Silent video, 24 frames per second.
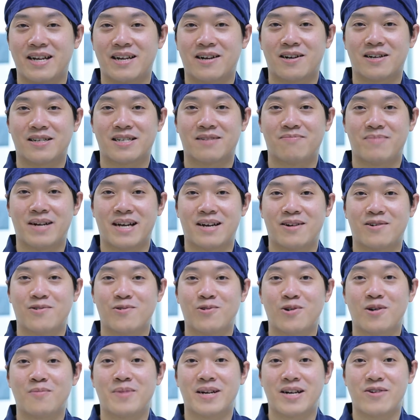นี้ก็สำเร็จลุ
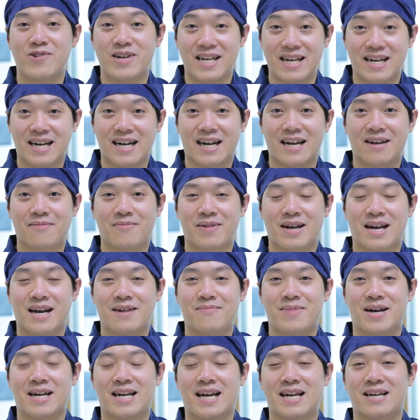ล่วงไปด้วยดีนะครับกา
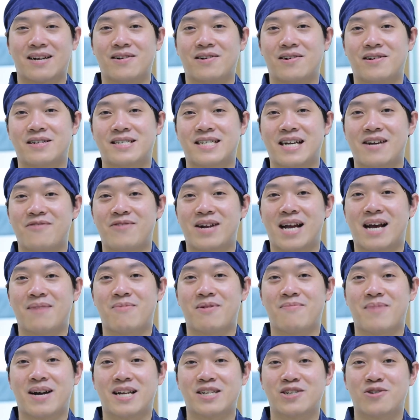รผ่าตัดก็ใช้เวลา
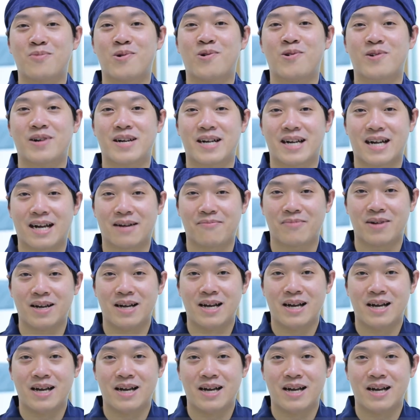ประมาณชั่วโมงเนี่ยครับ